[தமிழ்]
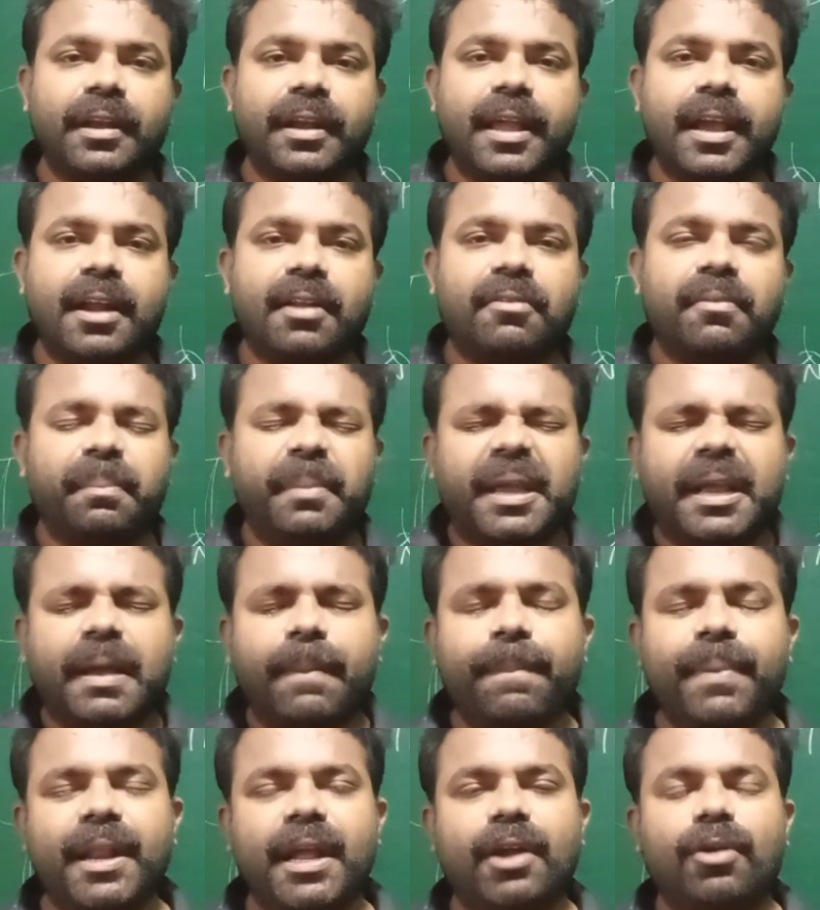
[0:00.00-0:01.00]
இந்தியாவில்
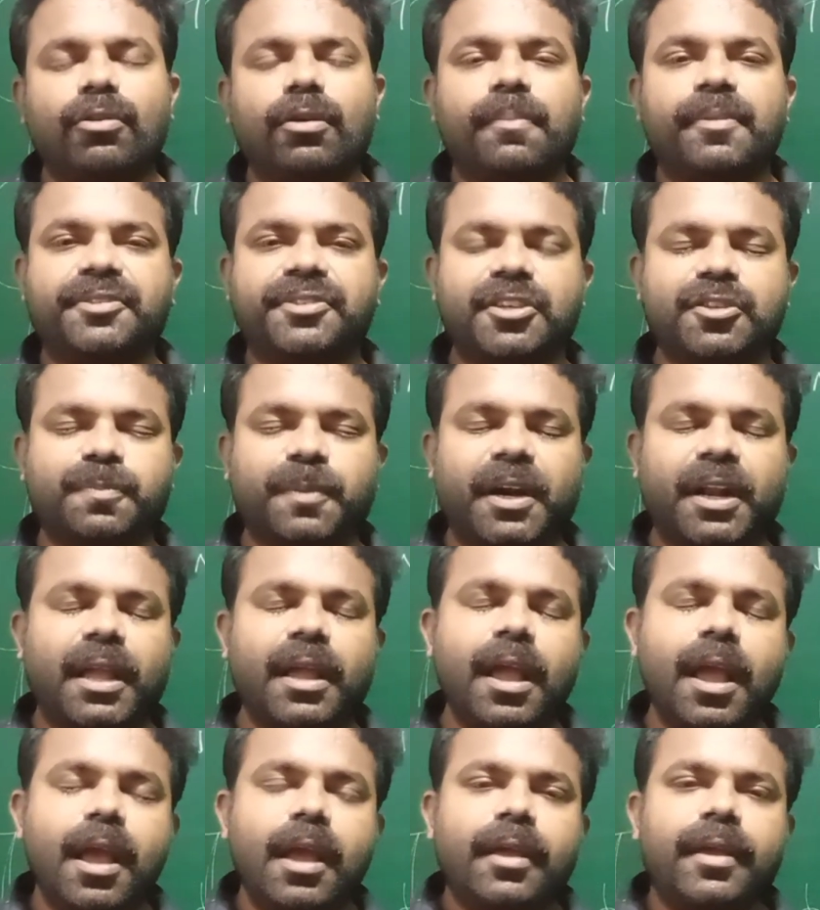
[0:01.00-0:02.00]
மிகப்பெரிய அளவுக்கு பிஸ்னஸ் பண்ணி
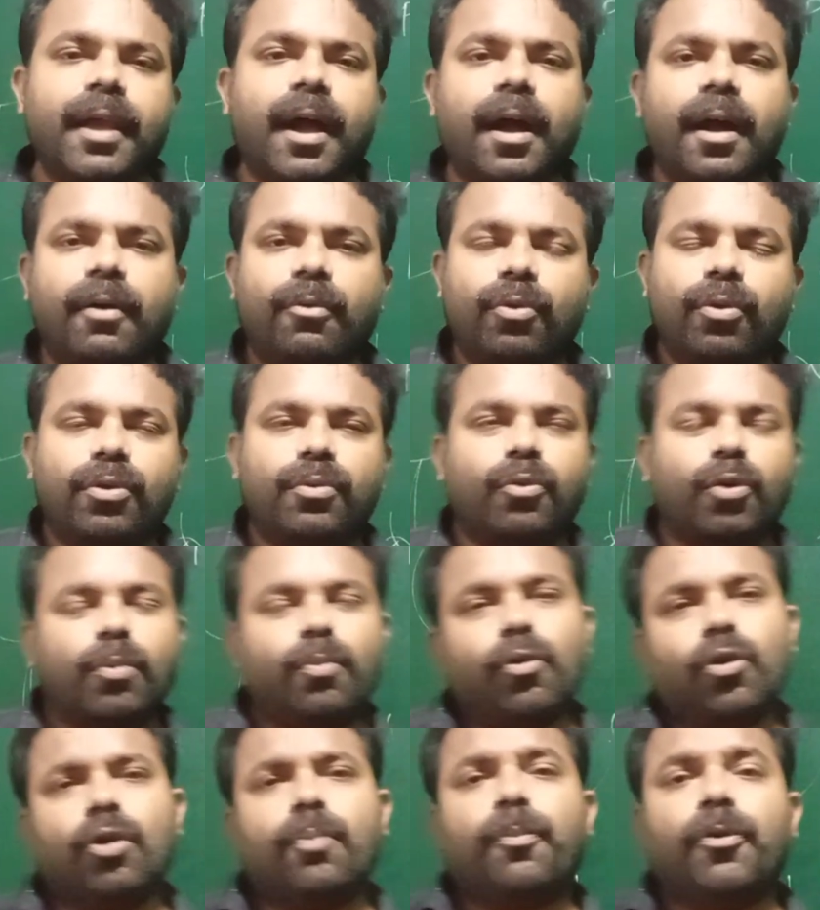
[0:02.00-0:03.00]
யா ஒரு ஒரு
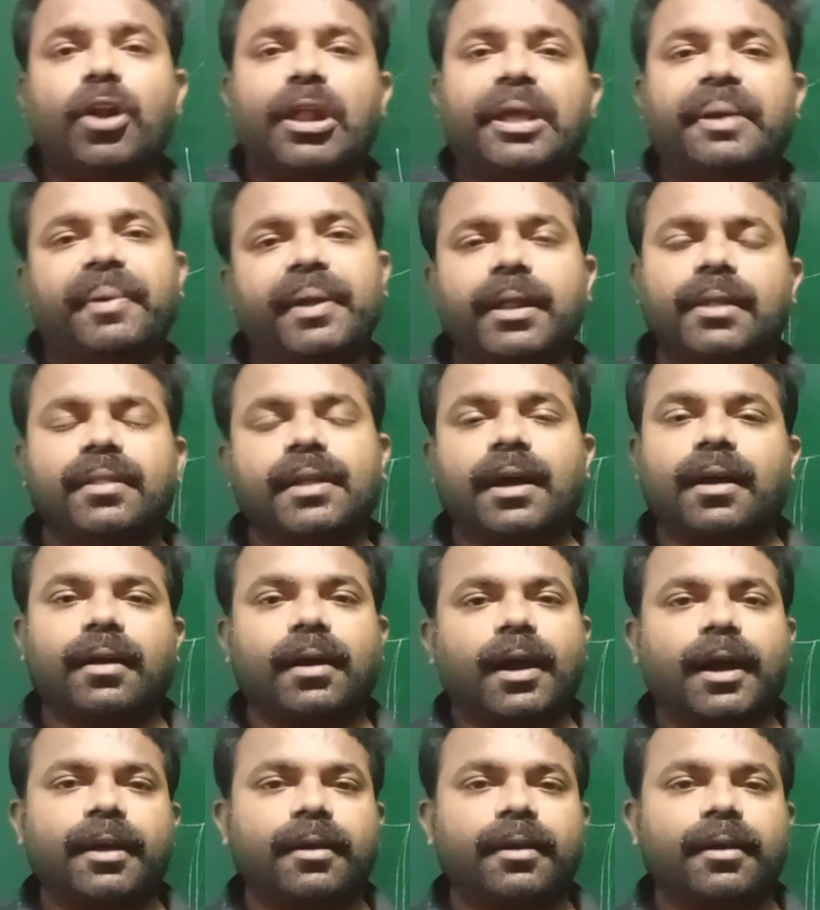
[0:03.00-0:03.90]
போலிய மாதிரி இருந்தாங்க